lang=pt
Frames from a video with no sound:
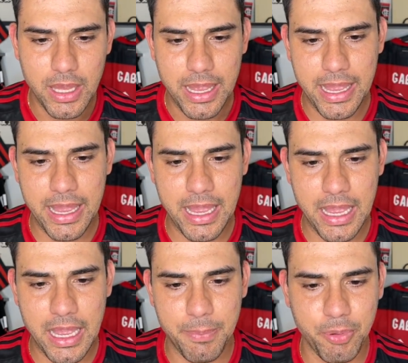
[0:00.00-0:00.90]

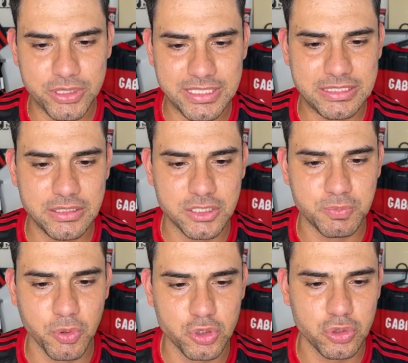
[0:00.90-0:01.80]
é, por ter sido
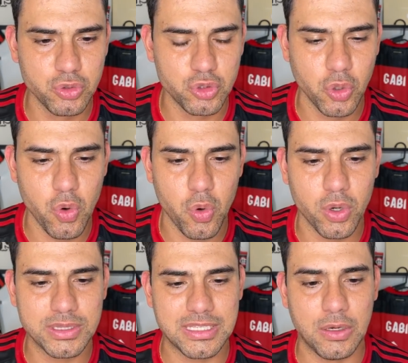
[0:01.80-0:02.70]
expulso no jogo
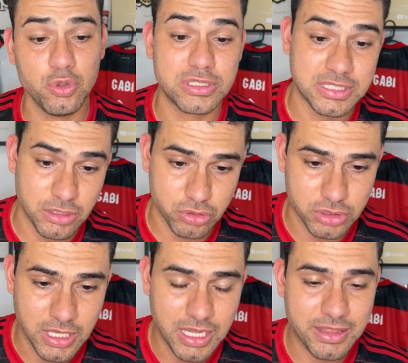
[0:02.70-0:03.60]
contra o Santos